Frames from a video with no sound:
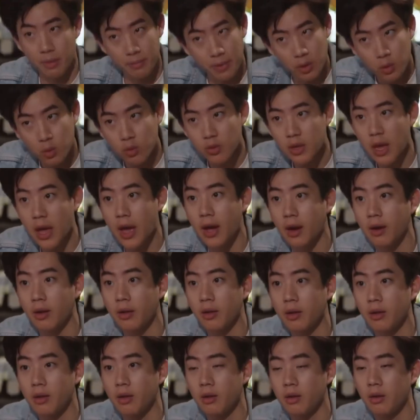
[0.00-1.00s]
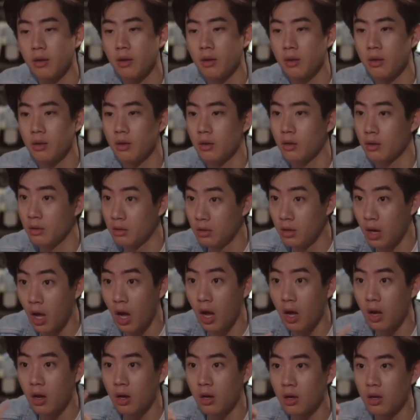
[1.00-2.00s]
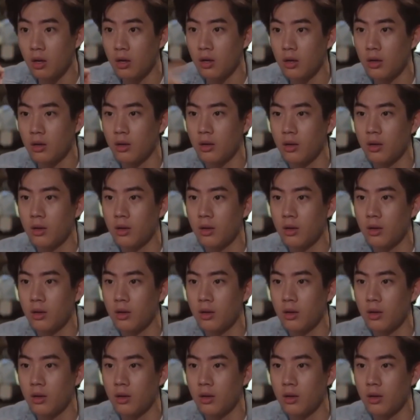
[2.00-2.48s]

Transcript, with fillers: ทำได้ทุกอย่างเลย ร้องเพลงก็